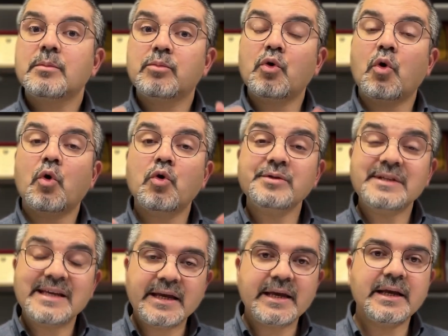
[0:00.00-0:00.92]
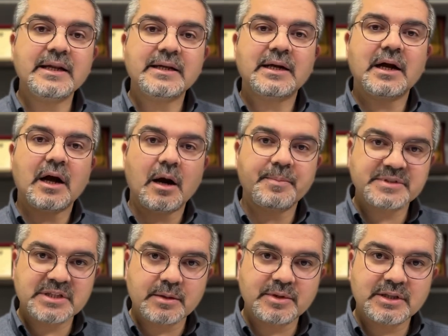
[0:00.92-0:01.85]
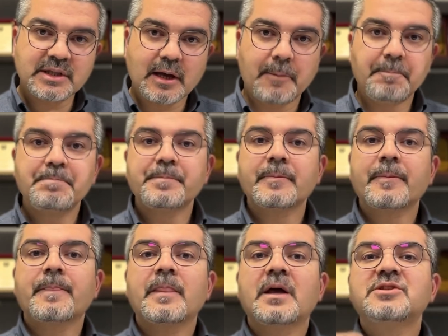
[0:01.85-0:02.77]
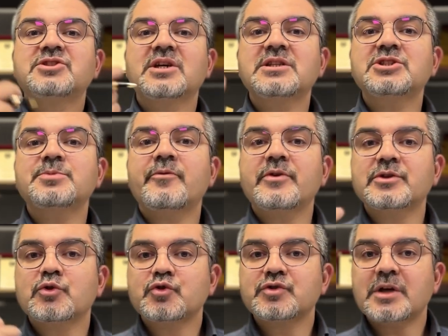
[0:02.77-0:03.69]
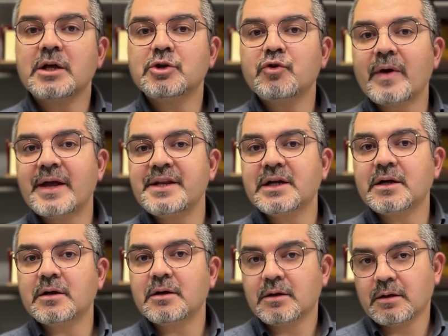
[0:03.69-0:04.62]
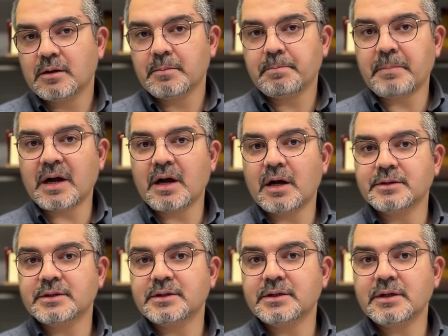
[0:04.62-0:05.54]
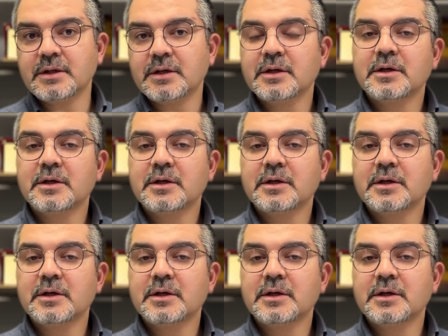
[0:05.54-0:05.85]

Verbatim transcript: Bu 10 il kapsamında Çalışma ve Sosyal Güvenlik Bakanlığı